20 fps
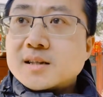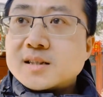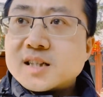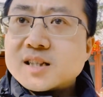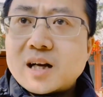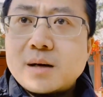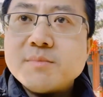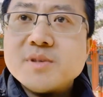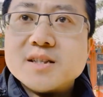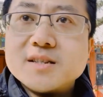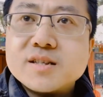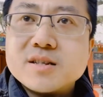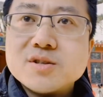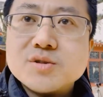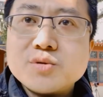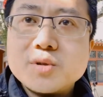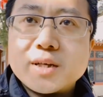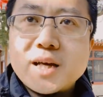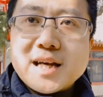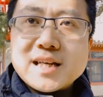这个产品其
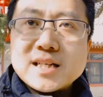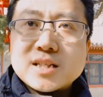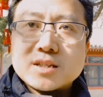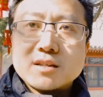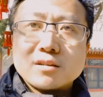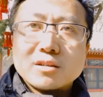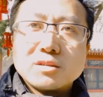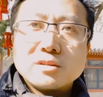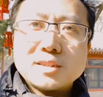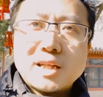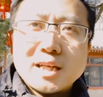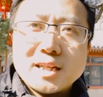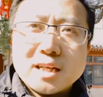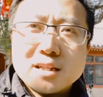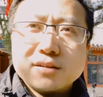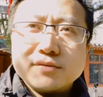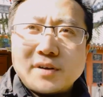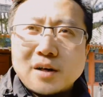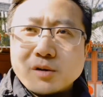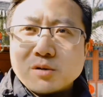实最开始的时候大
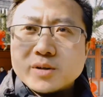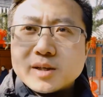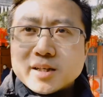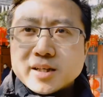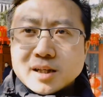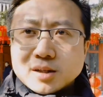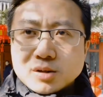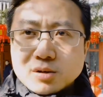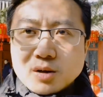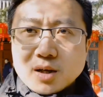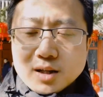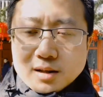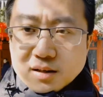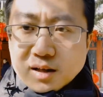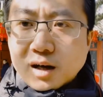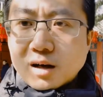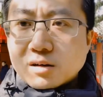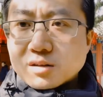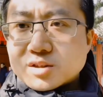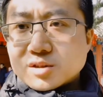家的反馈也都
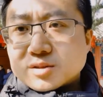很好。